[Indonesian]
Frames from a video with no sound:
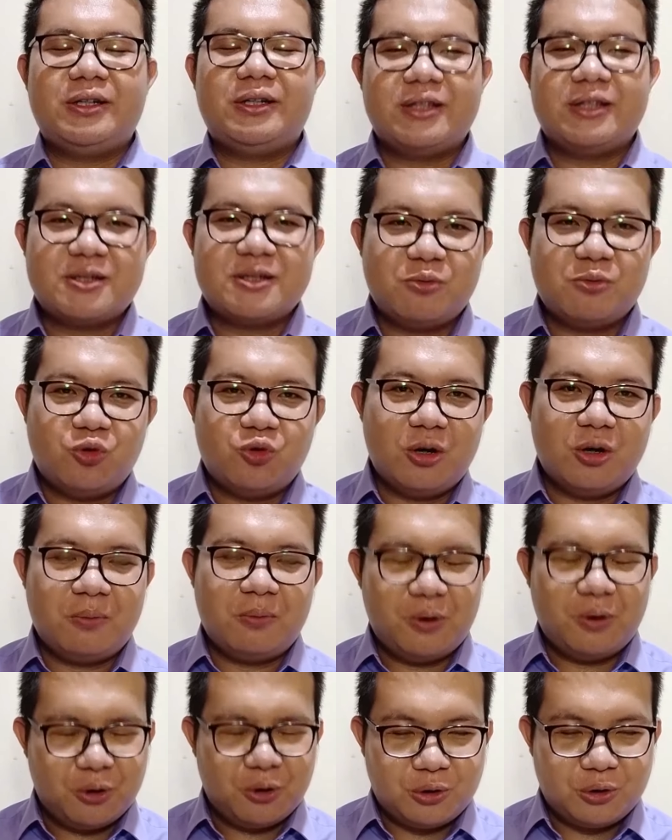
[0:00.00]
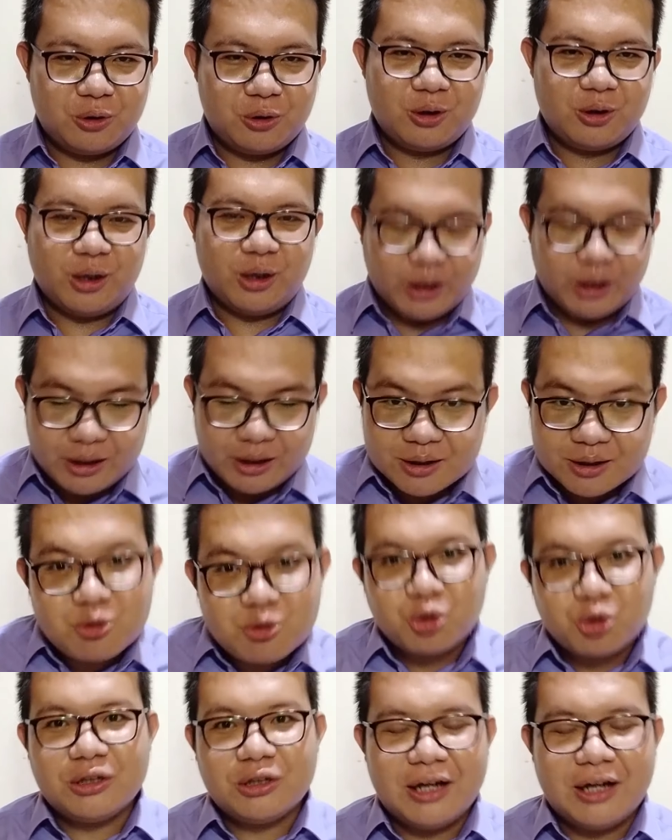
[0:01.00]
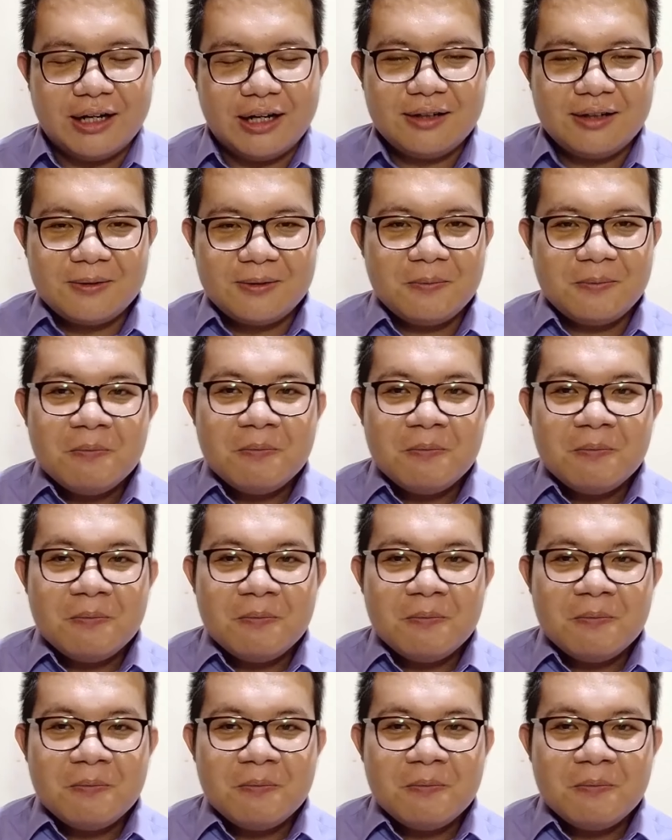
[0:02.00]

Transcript: kita semua penonton dikejutkan